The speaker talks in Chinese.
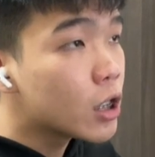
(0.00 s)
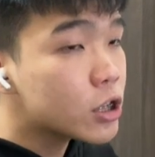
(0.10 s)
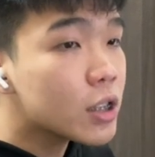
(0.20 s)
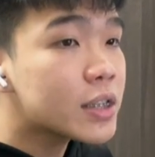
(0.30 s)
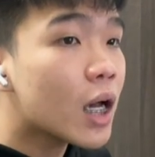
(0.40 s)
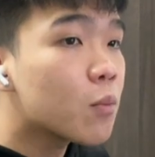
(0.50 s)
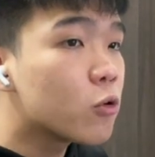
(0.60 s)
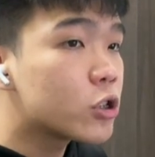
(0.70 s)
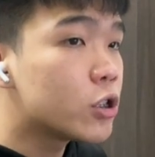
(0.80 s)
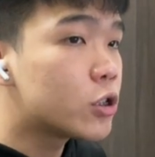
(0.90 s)
这个项
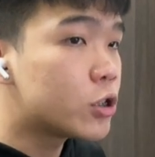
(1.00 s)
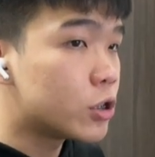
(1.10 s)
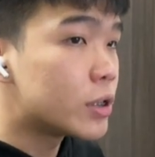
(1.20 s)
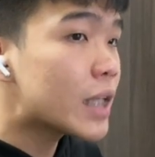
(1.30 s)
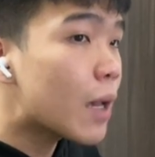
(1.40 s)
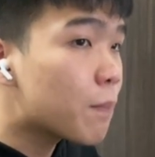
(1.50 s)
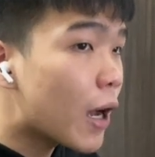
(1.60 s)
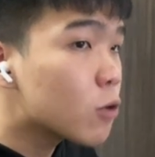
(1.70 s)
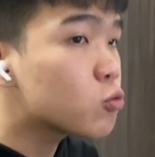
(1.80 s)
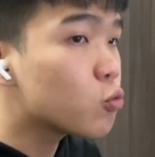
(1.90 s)
目是旨在
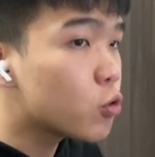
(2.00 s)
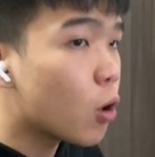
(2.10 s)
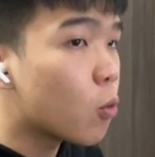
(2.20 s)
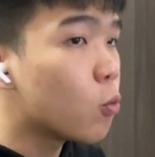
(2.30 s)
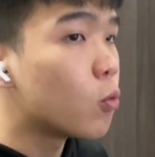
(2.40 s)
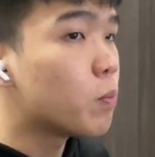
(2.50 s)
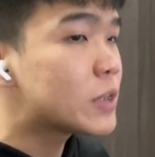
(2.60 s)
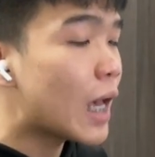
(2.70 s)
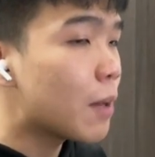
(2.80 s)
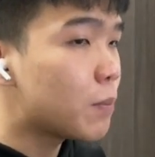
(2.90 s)
帮助用户
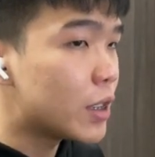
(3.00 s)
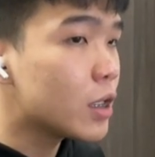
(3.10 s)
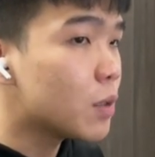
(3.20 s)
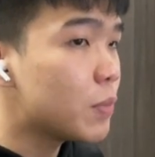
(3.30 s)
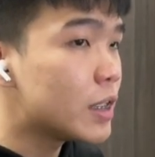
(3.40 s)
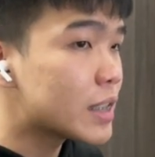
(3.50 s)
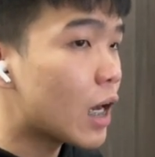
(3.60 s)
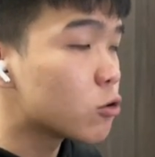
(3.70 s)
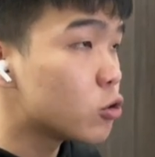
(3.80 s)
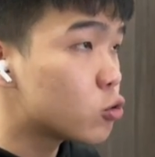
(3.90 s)
在比特币
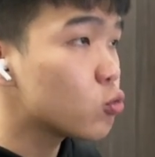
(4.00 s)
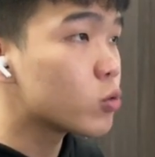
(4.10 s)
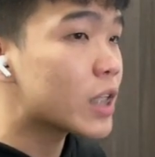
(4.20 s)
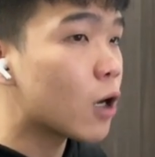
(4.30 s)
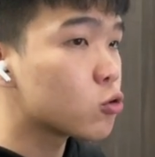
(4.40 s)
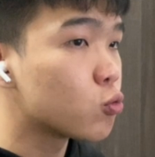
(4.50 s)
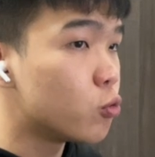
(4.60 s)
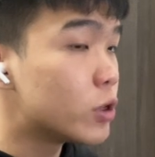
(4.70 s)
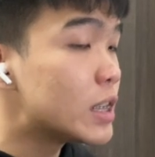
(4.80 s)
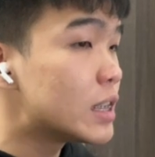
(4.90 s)
上去铸造
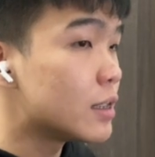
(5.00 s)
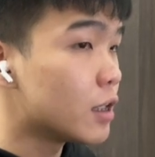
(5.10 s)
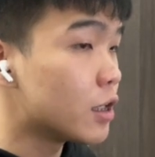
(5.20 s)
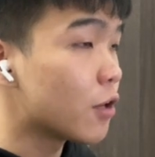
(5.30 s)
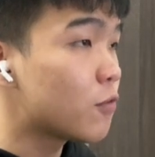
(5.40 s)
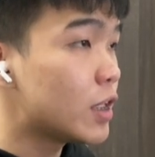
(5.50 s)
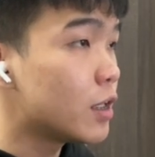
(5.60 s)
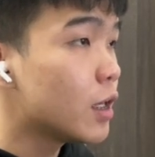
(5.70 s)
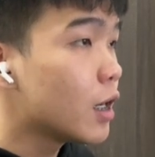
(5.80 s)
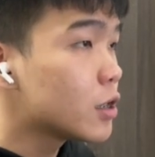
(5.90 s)
属于自己的 N F
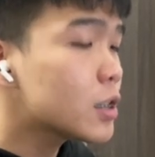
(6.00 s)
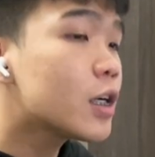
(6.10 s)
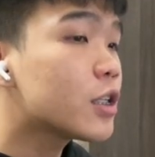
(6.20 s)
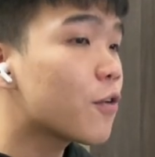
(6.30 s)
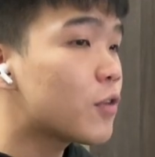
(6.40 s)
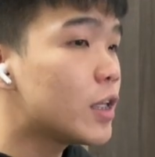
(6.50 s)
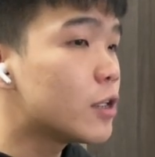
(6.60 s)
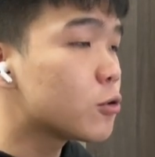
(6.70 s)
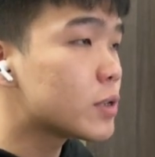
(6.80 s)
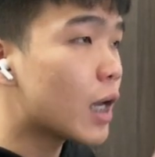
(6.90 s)
T。这个 N F
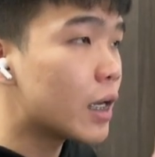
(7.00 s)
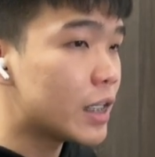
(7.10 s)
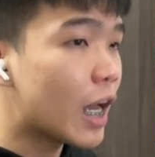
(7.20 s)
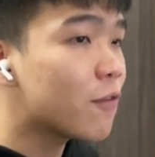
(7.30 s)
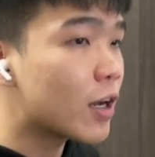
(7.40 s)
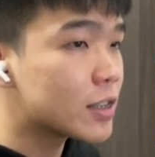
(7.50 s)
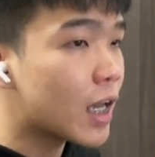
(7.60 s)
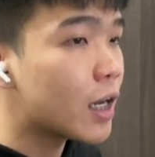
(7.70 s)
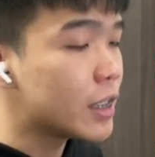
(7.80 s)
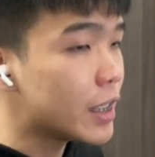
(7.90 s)
T 就像以太坊
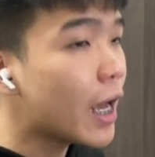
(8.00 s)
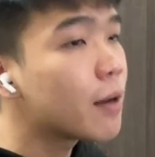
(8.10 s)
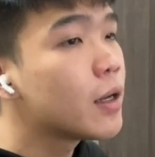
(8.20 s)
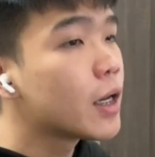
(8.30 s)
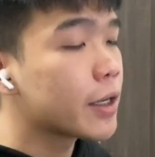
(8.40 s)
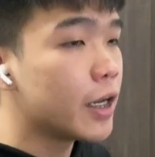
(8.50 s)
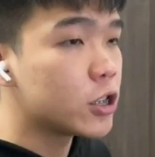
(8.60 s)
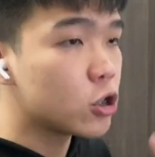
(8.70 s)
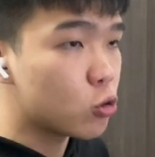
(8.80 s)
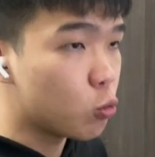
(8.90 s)
上一样，可以
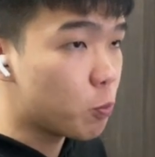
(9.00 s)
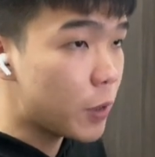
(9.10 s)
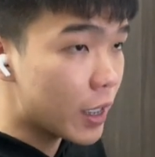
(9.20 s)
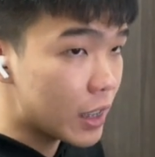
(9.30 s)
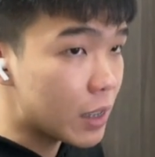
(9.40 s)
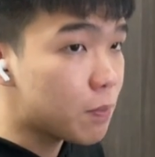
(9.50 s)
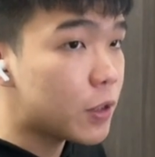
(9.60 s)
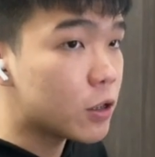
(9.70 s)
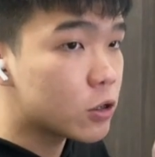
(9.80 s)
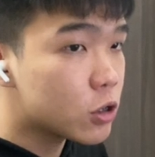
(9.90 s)
是图片、音
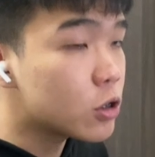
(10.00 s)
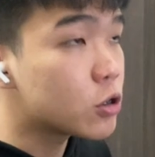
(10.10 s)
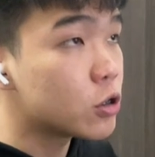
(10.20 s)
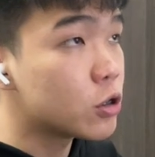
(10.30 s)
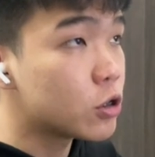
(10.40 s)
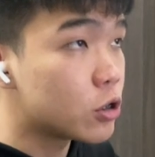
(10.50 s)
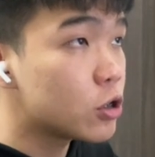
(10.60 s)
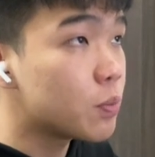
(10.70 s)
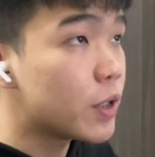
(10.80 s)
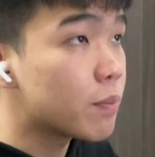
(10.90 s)
频，甚至是
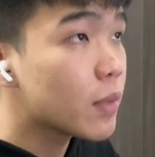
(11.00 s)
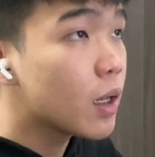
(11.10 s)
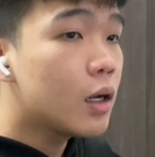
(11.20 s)
视频。